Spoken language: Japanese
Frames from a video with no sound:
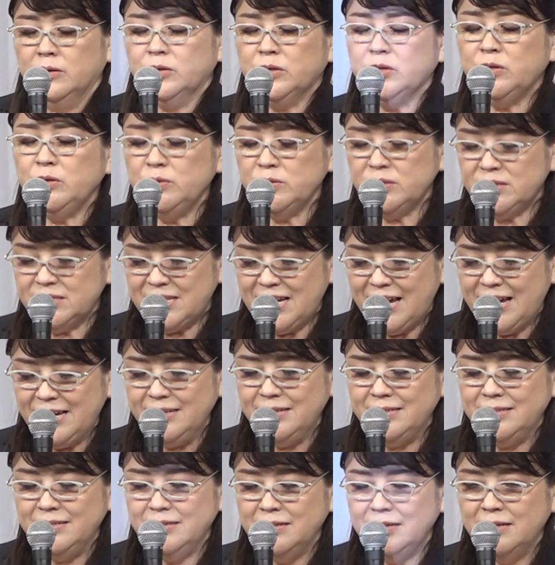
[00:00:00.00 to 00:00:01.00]
救
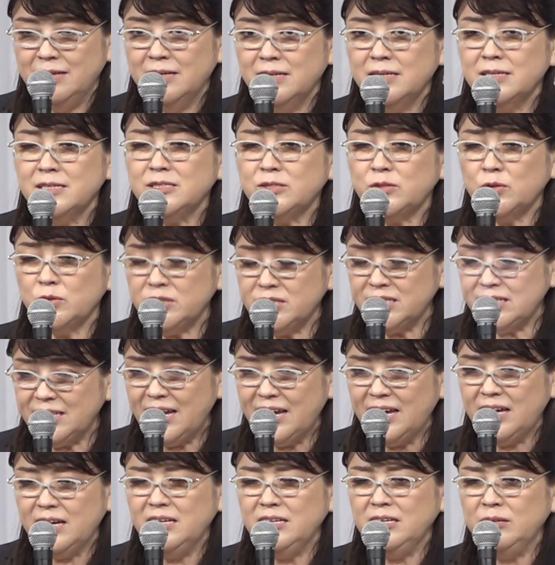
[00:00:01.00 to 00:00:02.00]
済そし
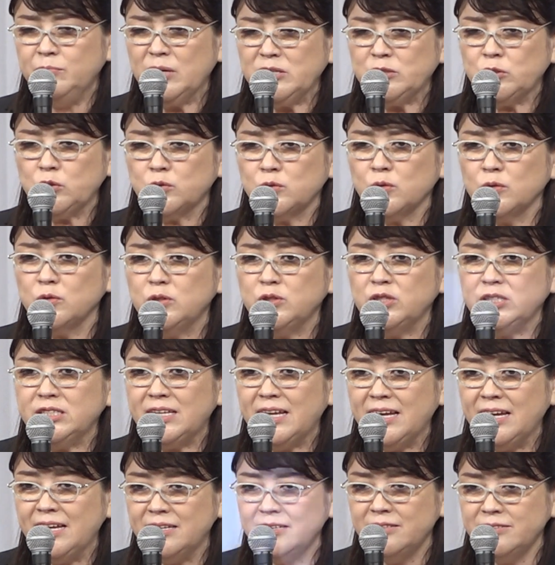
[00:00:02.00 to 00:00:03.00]
て今所属し
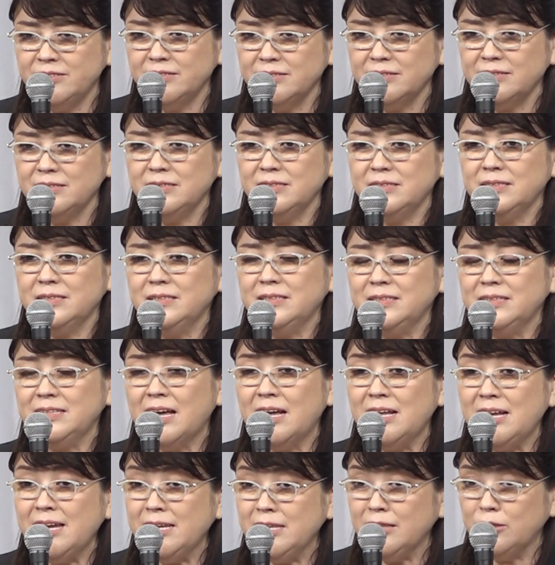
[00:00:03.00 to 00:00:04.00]
ている
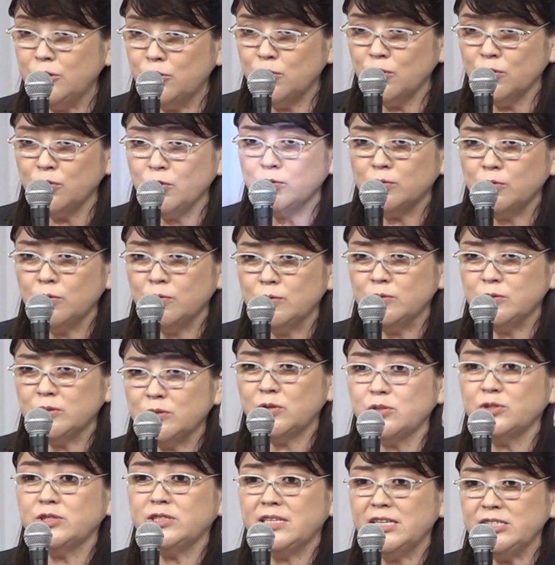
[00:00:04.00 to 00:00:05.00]
タレント
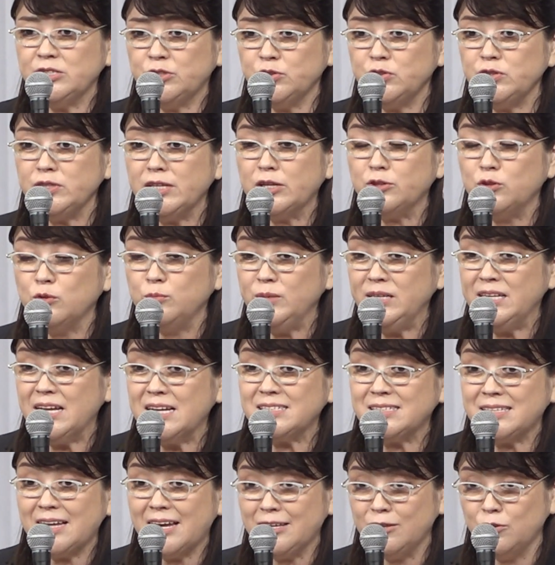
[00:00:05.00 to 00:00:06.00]
そしてジュニアの皆
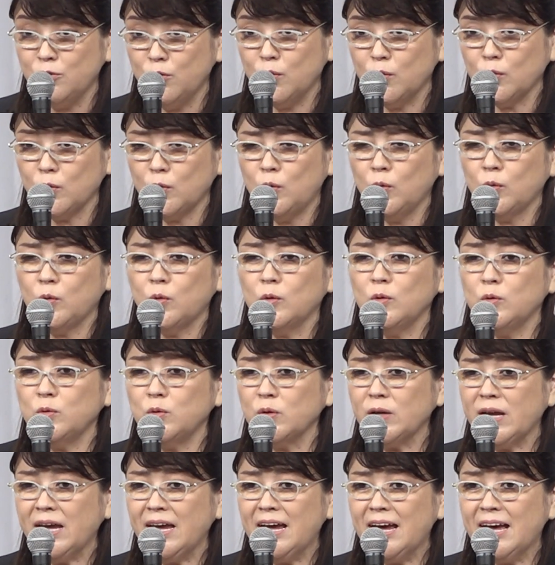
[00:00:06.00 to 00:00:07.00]
さんの心
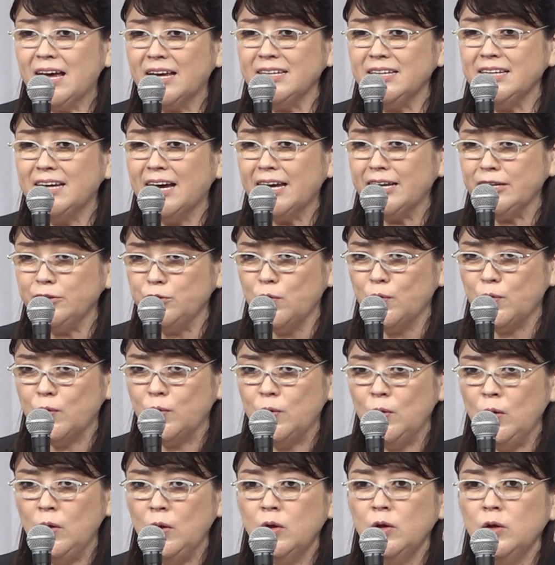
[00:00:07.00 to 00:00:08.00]
のケア以外の
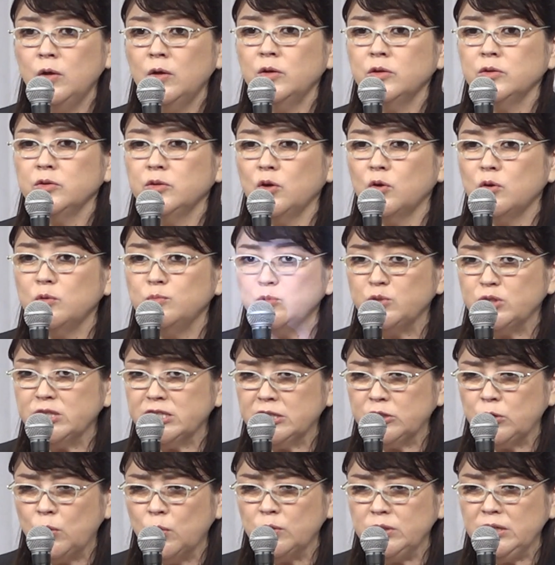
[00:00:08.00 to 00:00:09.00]
業務
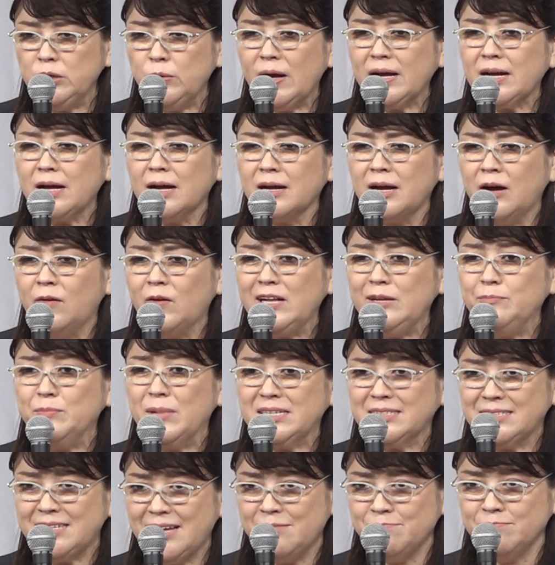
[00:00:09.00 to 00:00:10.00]
執行には関わり
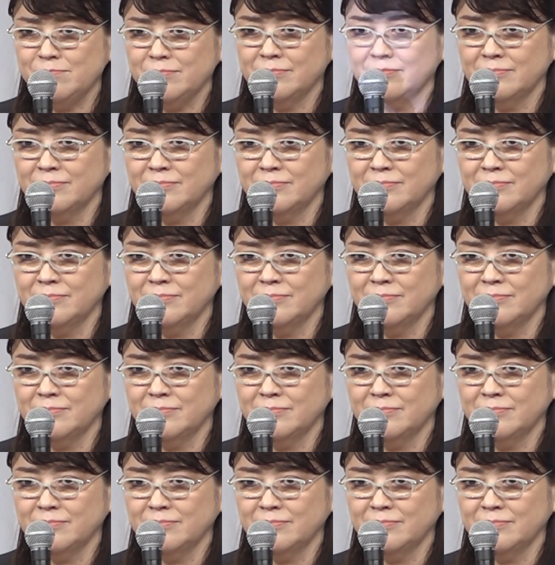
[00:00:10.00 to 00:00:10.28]
ません